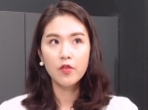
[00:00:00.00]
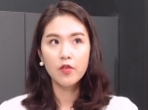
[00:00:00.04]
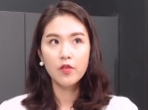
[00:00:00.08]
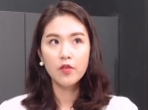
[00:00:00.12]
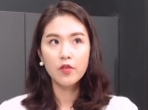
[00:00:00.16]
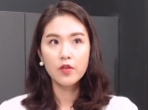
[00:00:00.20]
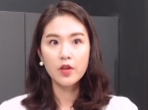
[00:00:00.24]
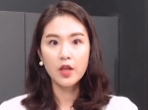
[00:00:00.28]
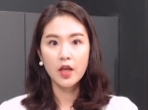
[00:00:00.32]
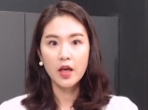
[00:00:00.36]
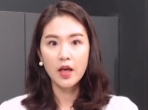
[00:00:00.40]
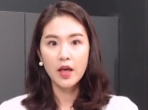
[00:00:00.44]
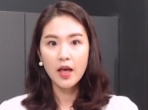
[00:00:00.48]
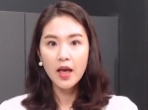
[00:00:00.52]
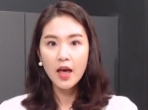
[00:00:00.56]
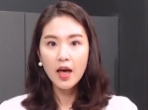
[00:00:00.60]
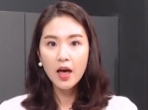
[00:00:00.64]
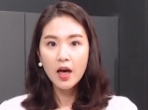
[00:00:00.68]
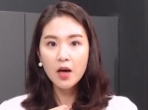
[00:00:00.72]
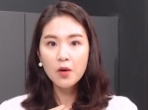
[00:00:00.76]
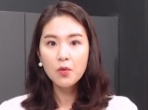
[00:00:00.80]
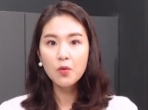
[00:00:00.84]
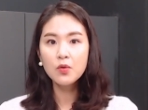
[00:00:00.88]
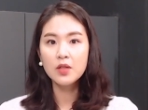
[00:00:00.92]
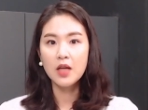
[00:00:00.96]
이렇게
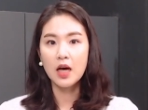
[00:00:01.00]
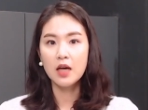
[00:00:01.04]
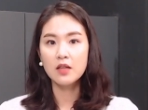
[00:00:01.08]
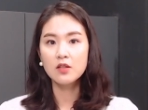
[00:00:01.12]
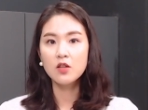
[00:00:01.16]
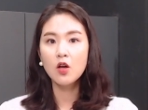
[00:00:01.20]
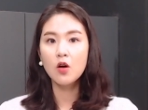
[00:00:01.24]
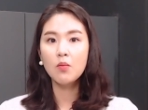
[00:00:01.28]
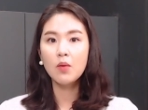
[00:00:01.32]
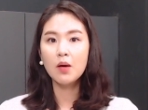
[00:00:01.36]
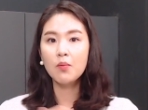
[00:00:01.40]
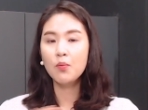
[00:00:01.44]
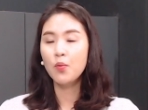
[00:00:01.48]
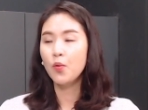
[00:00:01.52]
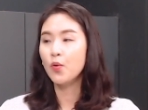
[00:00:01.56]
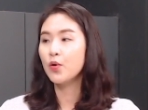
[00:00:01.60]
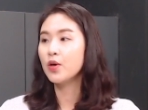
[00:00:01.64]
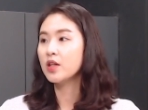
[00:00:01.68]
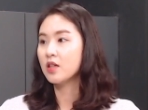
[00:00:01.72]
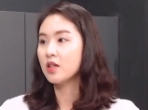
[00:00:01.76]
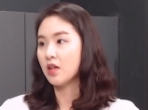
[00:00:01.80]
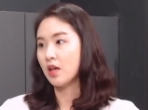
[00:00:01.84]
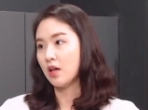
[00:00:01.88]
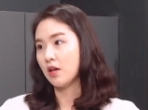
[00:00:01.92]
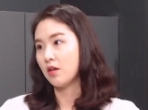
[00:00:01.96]
하고 나서만
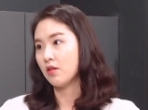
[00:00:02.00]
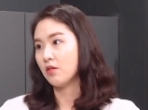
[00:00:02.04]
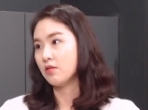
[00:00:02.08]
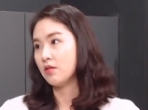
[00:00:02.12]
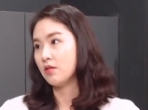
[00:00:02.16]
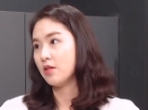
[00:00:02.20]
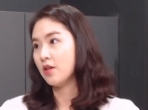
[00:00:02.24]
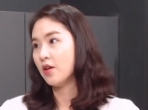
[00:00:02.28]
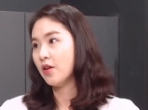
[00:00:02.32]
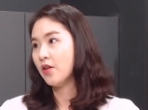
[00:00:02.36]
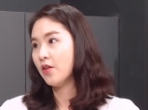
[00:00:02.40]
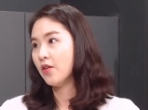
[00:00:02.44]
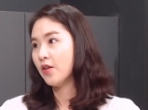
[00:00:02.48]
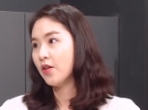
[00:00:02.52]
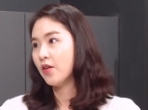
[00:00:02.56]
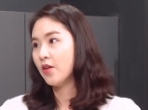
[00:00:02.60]
보이는 게 있거든요.